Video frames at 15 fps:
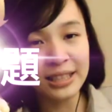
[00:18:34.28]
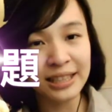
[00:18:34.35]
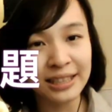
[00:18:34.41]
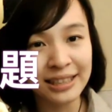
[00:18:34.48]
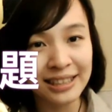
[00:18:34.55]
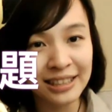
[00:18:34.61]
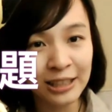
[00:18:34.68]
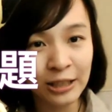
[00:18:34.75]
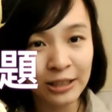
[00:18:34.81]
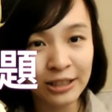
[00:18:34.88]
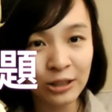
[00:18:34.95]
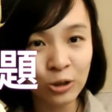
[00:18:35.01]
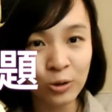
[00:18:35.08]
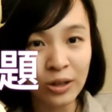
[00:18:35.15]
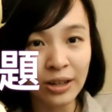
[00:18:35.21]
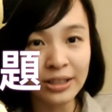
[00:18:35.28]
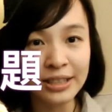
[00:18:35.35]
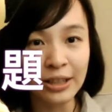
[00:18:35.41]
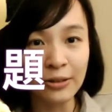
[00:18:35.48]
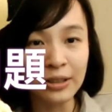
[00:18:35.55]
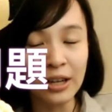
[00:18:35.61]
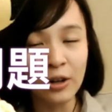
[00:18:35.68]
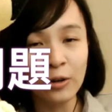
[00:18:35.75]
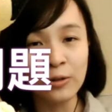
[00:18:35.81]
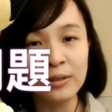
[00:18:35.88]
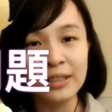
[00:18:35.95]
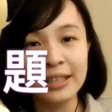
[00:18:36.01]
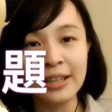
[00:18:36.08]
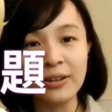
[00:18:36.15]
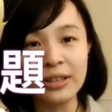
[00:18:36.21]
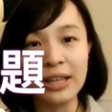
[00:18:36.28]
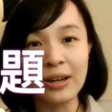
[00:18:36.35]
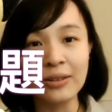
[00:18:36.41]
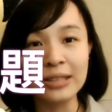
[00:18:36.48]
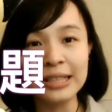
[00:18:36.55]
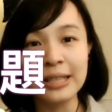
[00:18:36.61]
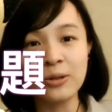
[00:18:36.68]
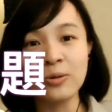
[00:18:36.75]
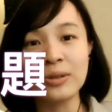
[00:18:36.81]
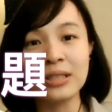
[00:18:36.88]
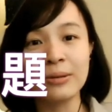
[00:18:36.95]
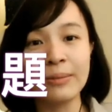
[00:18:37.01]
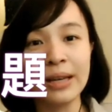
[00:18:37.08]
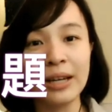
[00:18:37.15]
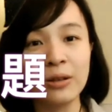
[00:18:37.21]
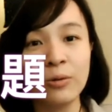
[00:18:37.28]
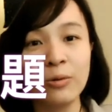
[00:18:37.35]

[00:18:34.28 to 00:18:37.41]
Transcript: 题，就要找到你到底要解决什么样的